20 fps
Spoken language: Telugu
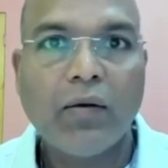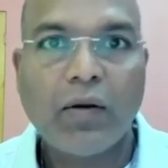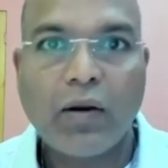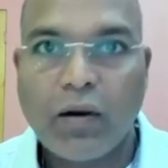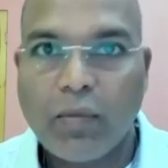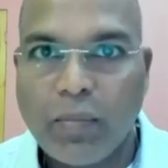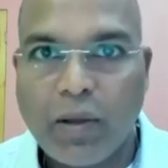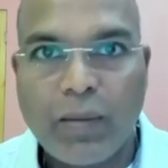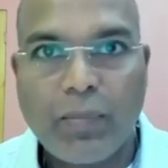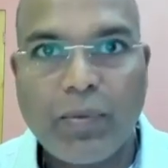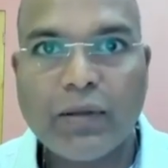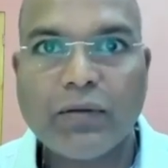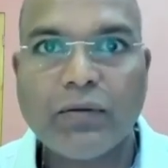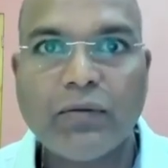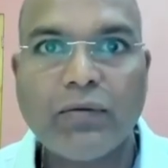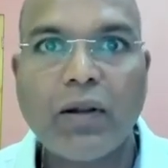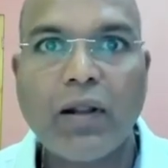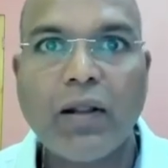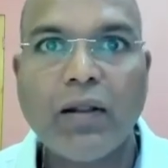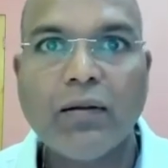ఎవరైనా
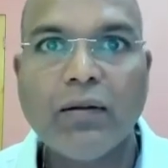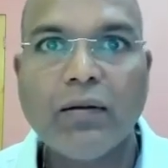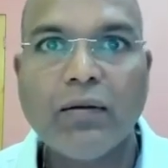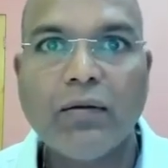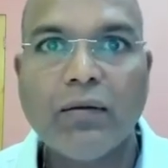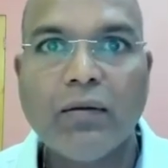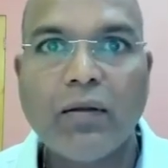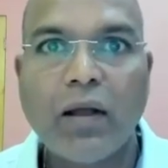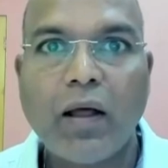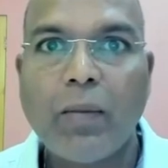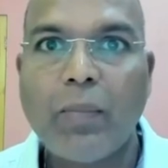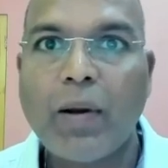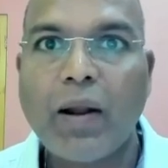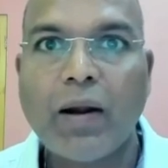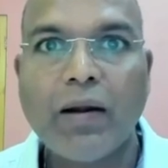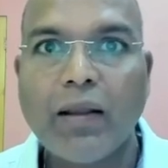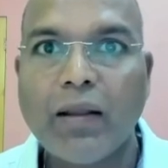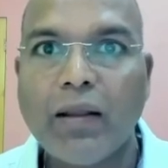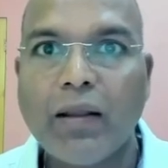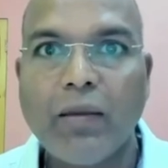భయపడుతుండ్రా ఆ
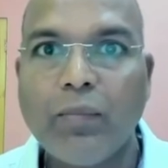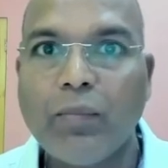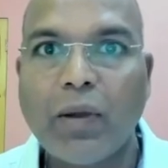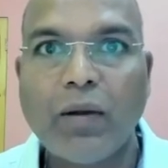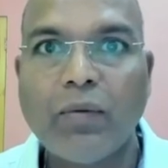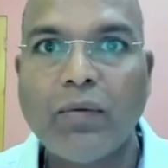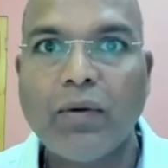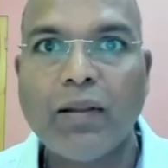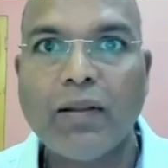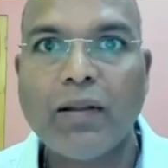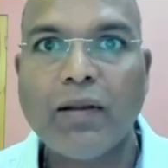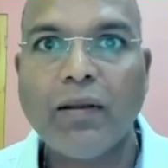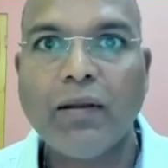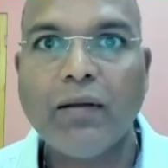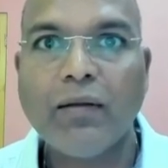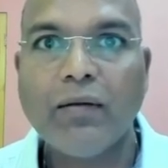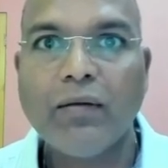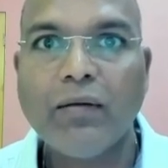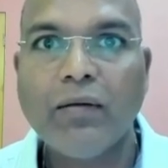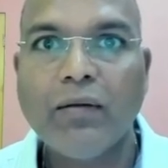పార్టీకి బలం లేదని